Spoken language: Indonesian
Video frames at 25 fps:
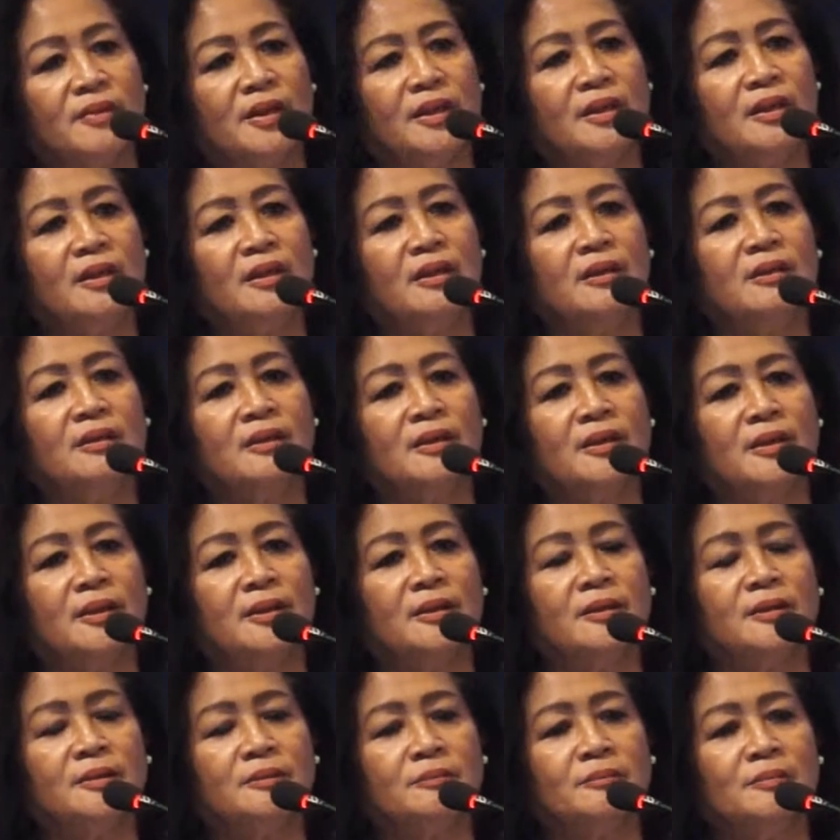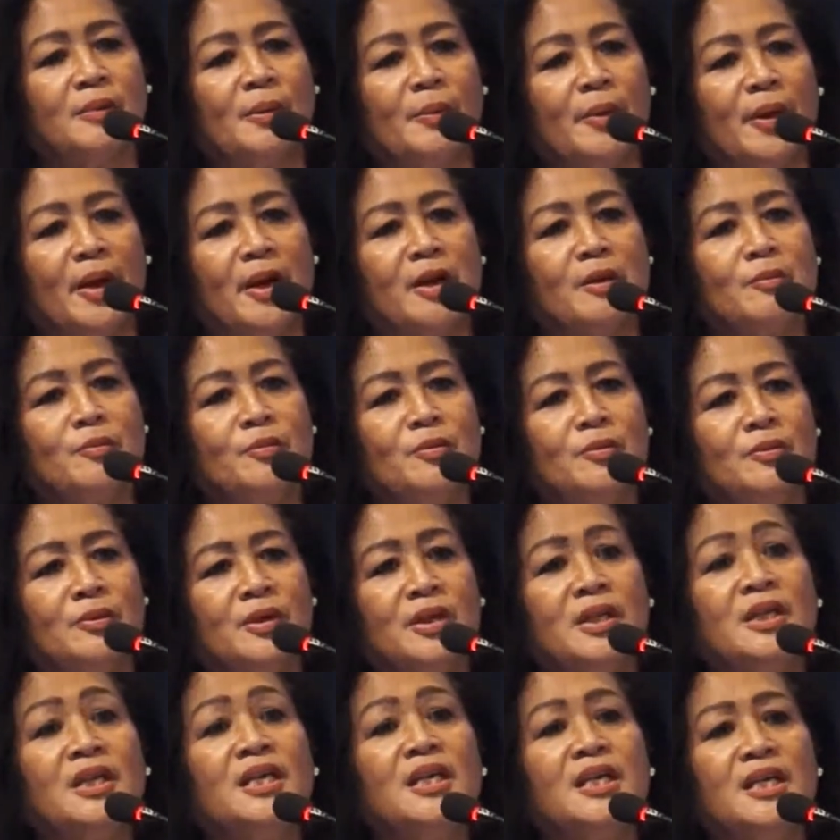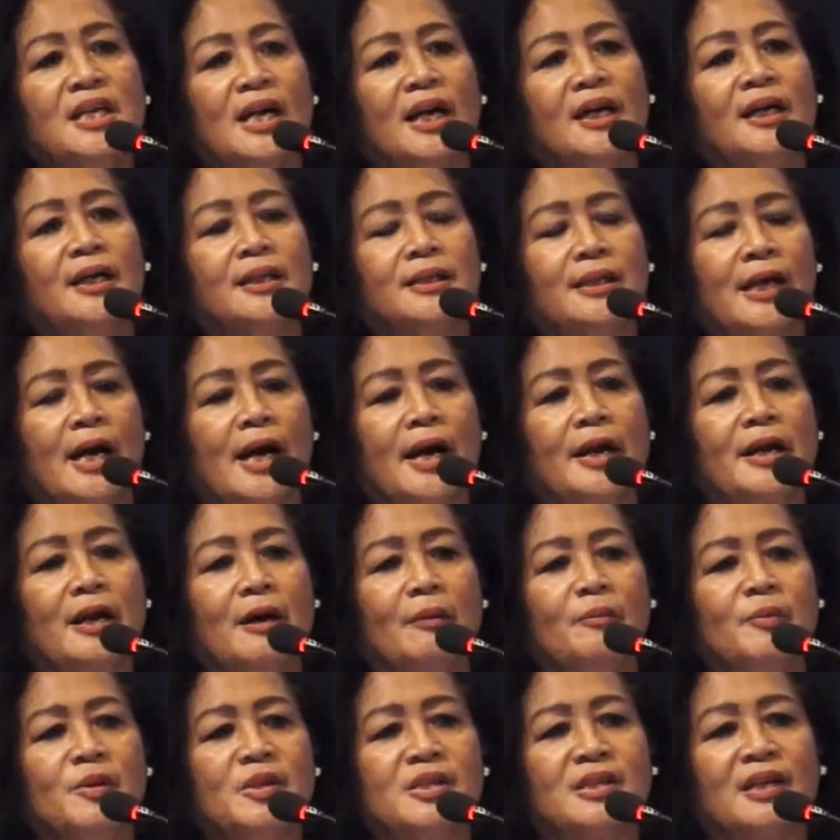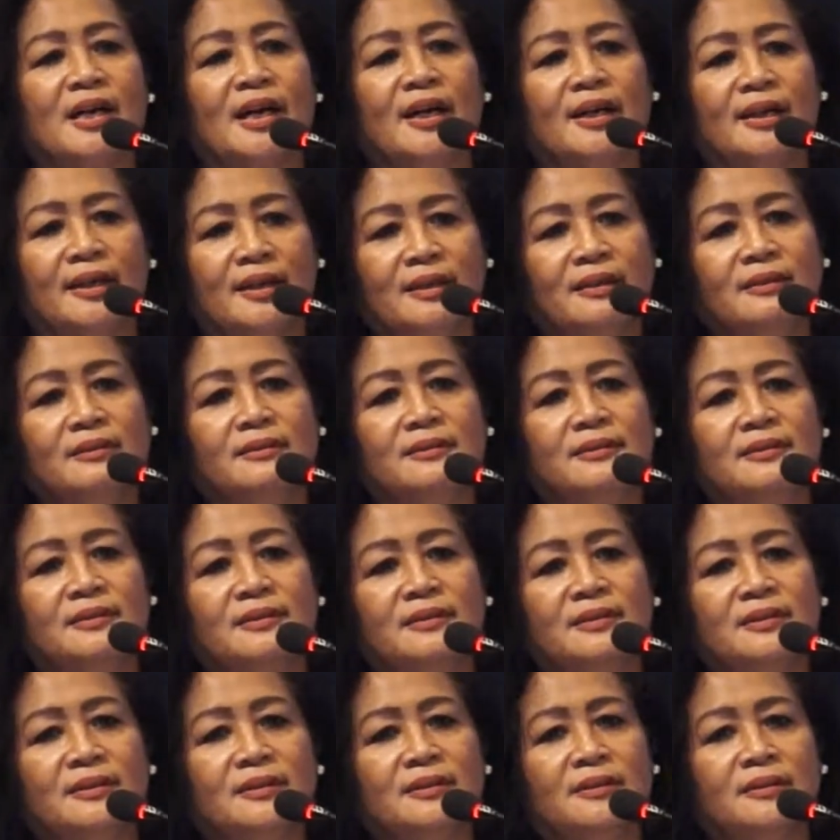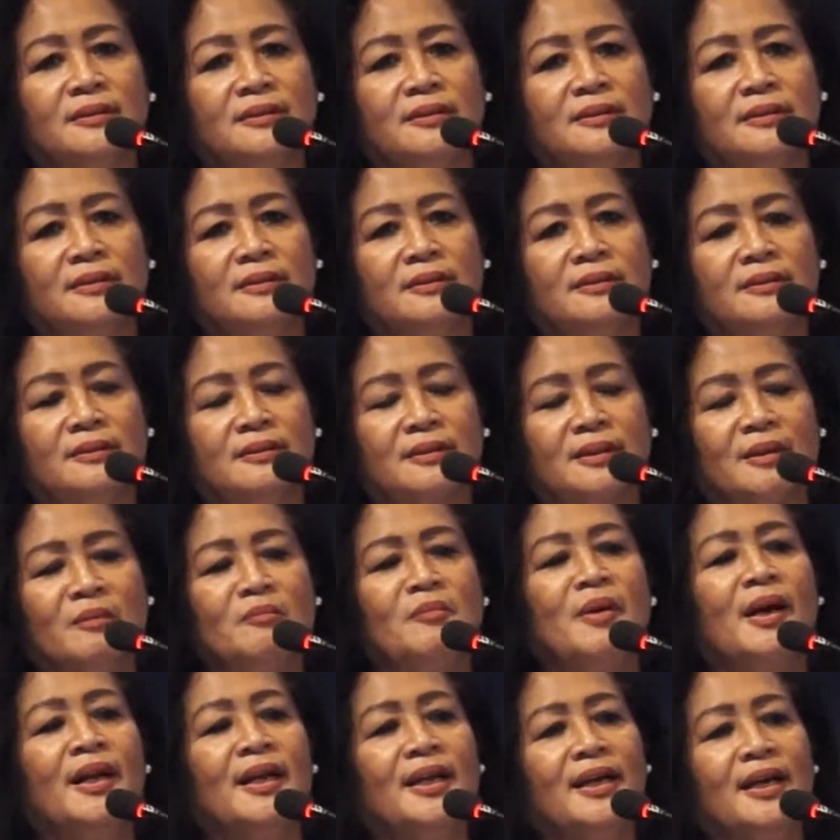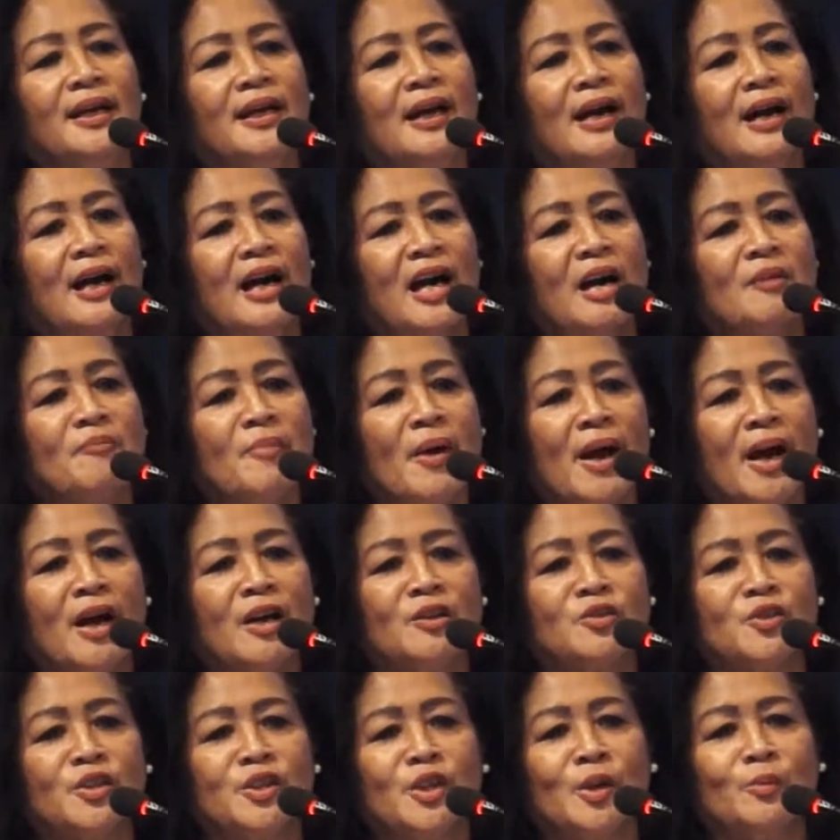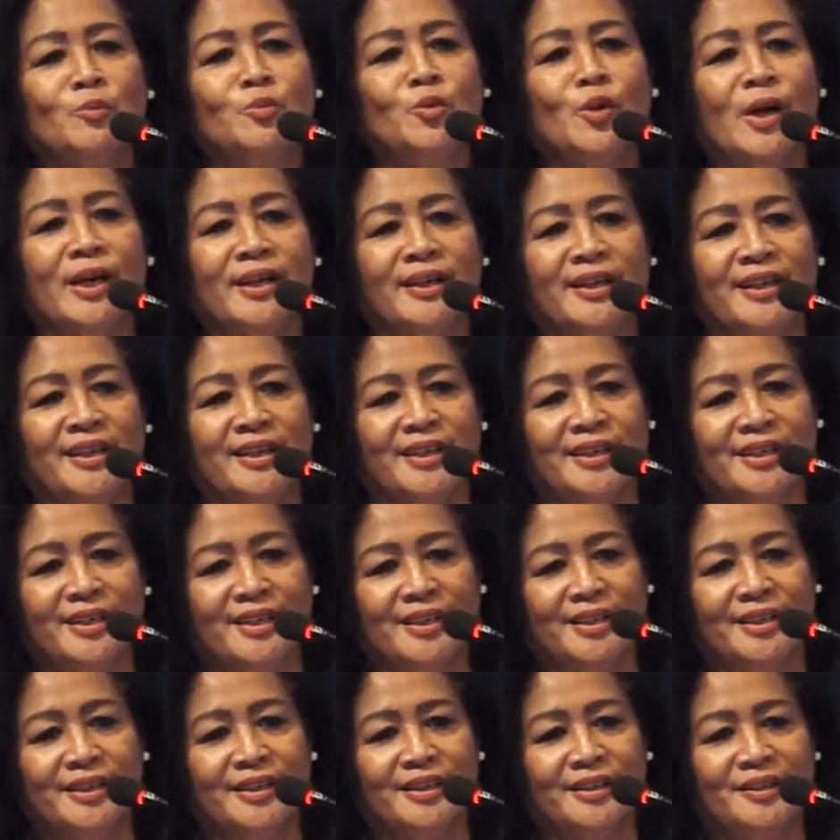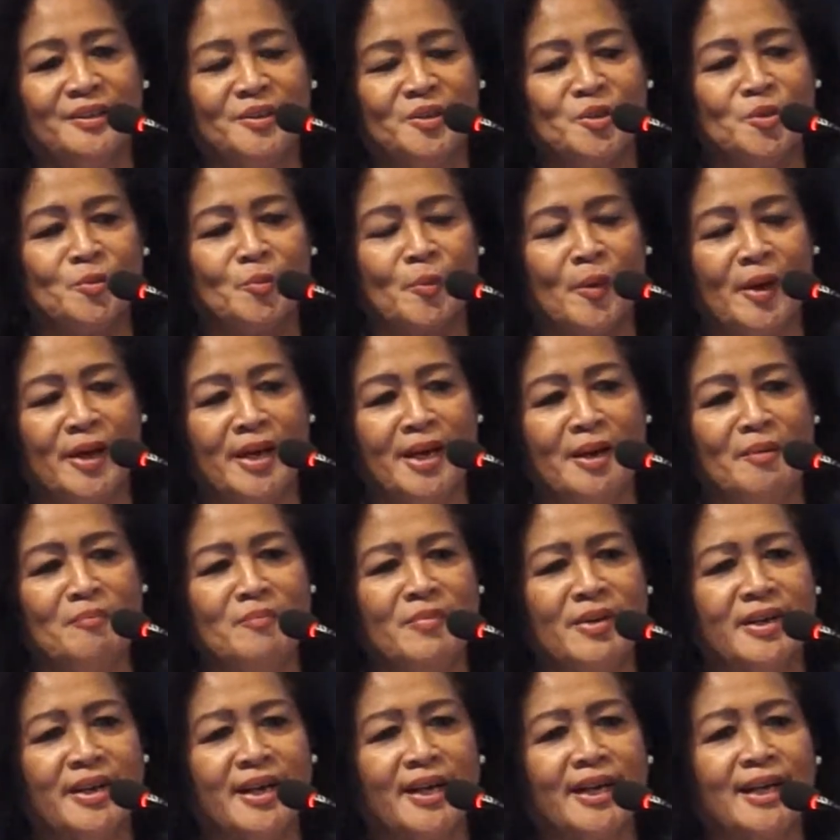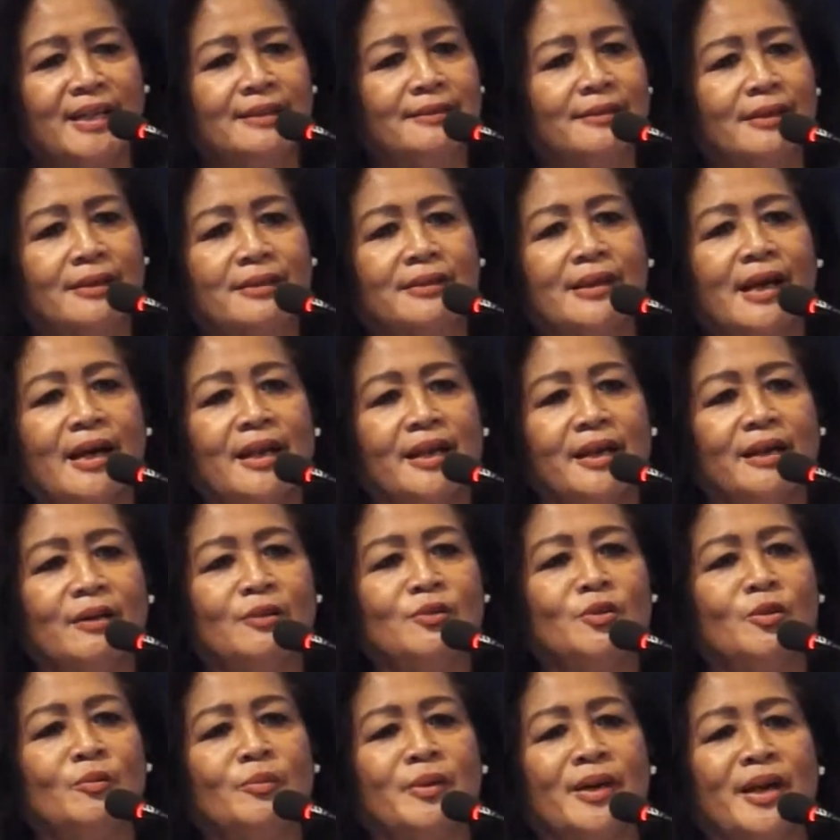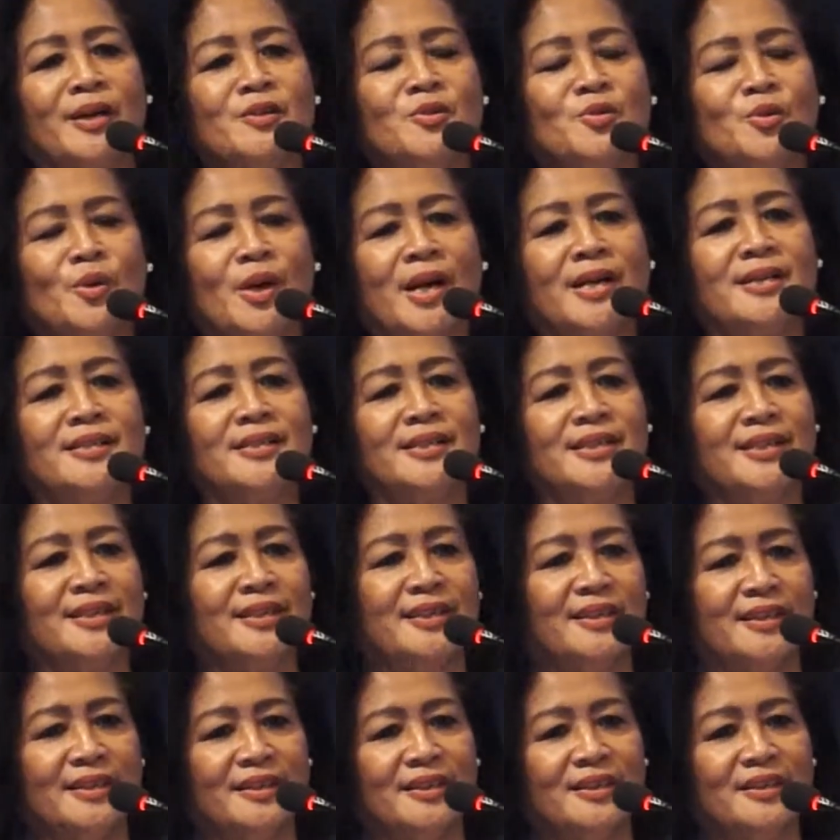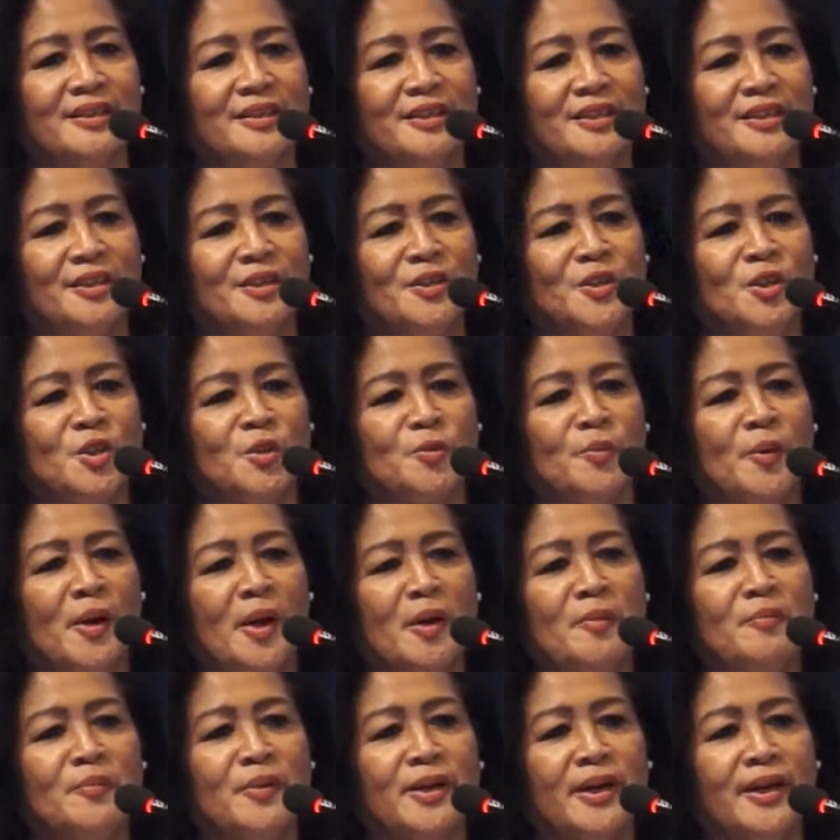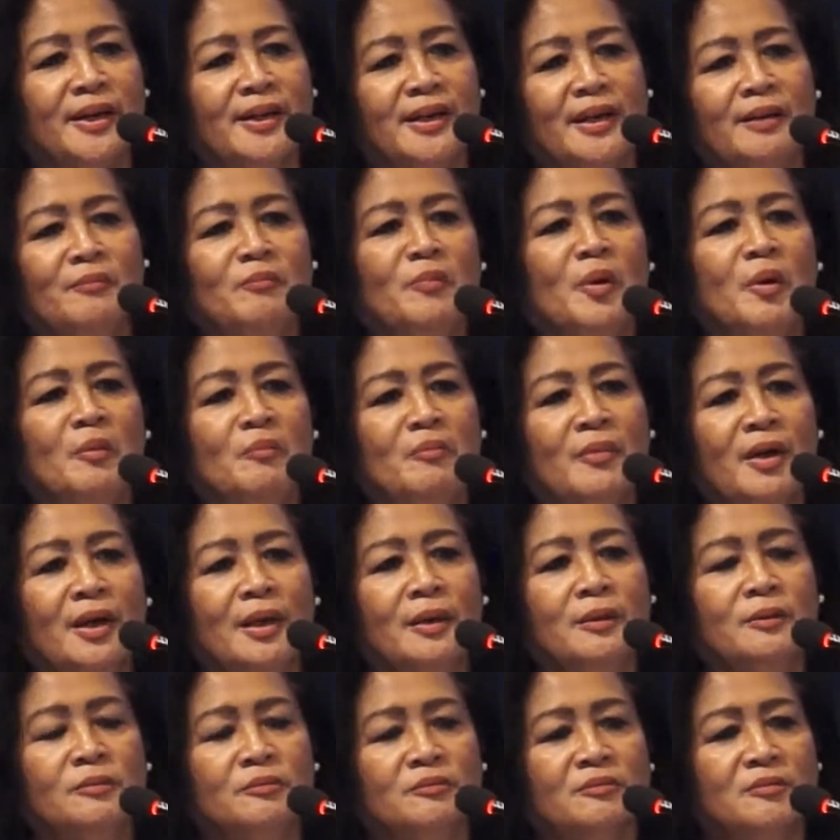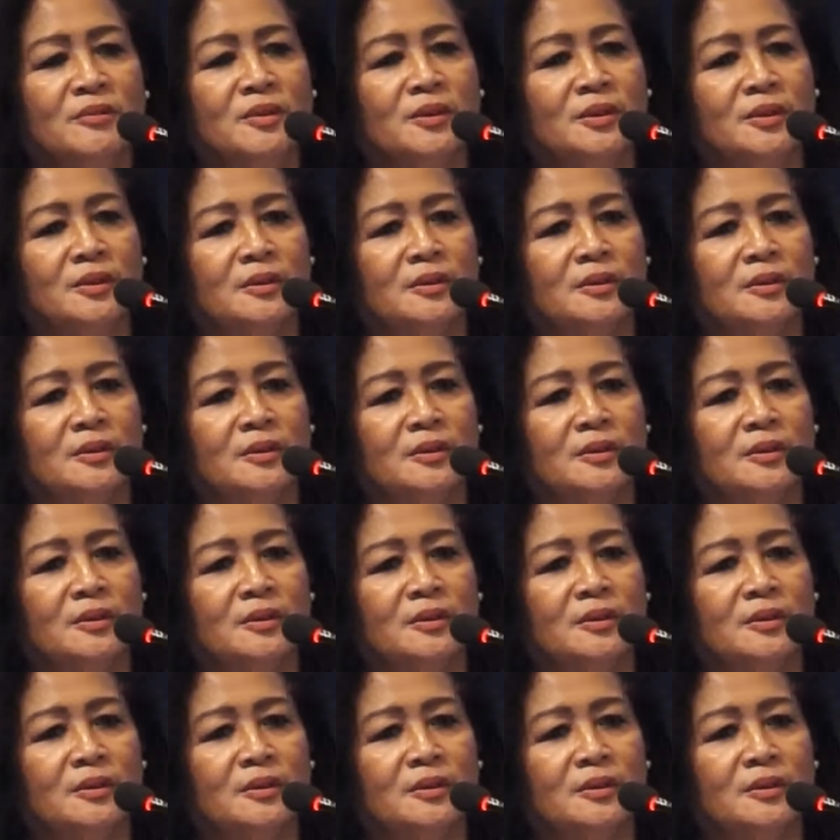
jadi eh, bapak dan ibu ini yang kita hadapi sekarang kembali apa yang harus kita buat nih supaya mereka tertarik untuk berasuransi supaya mereka memang